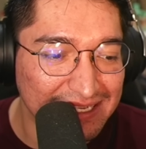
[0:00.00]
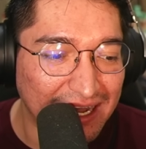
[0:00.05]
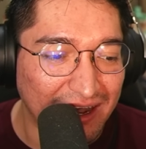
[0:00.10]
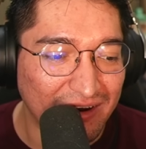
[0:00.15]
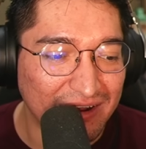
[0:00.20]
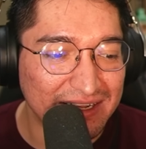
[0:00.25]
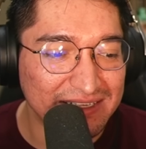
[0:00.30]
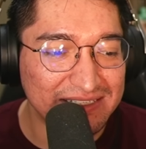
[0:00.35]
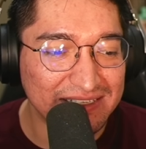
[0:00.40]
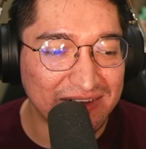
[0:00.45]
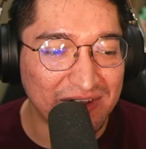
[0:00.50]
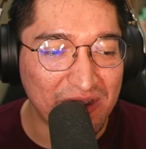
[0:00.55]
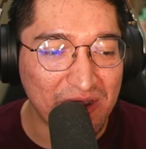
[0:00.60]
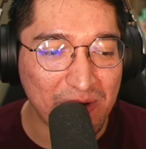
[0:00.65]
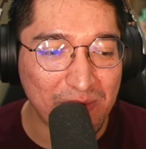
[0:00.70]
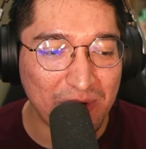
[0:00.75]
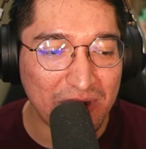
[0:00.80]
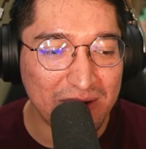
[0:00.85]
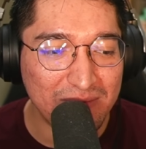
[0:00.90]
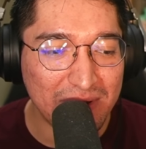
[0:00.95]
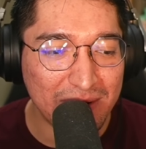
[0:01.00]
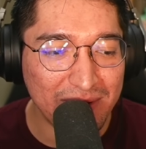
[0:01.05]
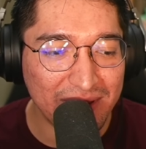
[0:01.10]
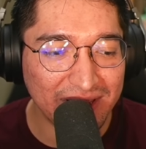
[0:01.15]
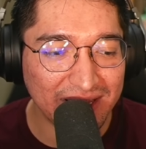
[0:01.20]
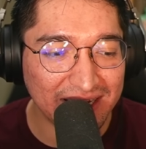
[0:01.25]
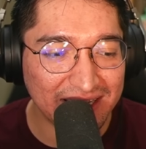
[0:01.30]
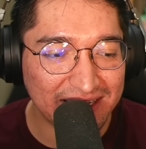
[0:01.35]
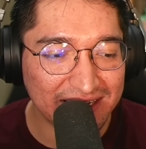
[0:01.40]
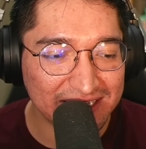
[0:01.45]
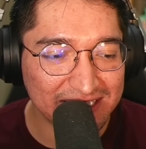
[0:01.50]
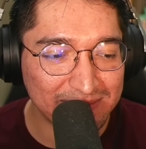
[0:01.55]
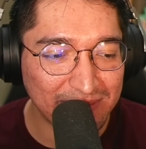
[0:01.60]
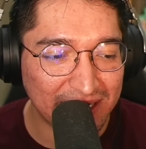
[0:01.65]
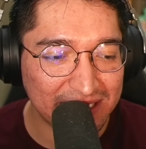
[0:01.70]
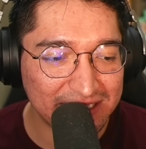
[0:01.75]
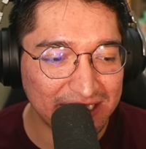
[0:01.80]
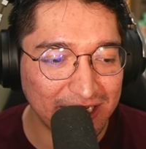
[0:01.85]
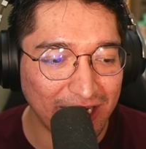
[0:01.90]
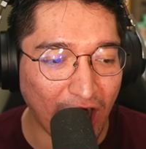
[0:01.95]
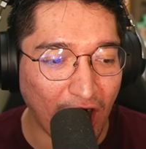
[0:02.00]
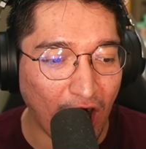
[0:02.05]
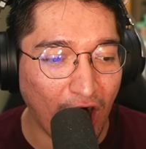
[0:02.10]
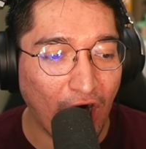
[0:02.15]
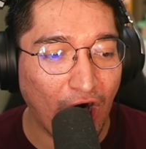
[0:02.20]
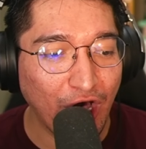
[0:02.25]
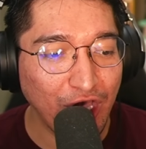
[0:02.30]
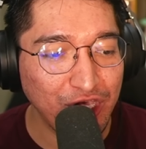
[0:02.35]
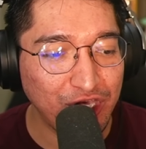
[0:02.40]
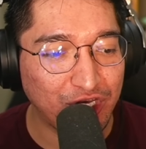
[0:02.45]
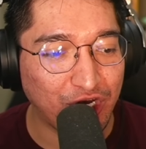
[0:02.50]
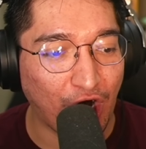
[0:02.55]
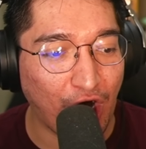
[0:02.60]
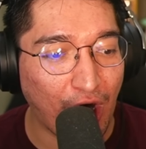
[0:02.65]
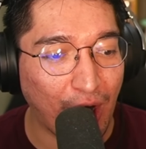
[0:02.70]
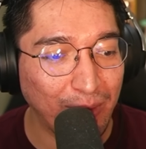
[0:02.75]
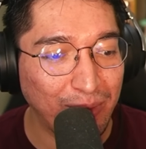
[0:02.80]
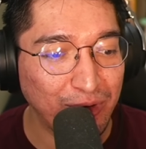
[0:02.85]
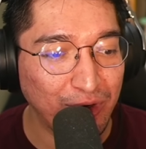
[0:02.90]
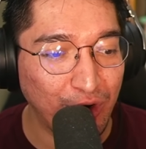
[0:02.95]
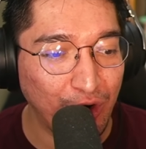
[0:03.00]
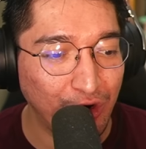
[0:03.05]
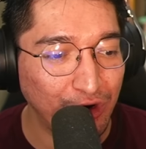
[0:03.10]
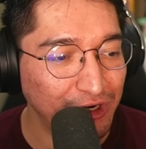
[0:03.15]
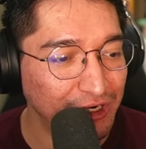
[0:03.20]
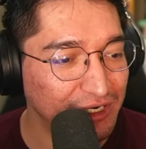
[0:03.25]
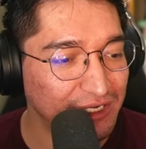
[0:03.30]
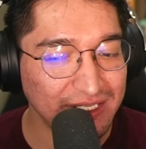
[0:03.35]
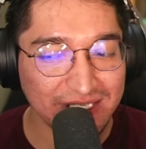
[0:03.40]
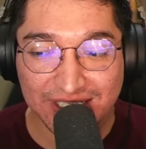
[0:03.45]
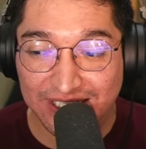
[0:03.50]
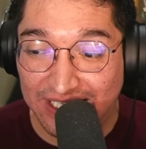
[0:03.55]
Ahora sí, como el meme del Chris Martel. Ay, cabrón.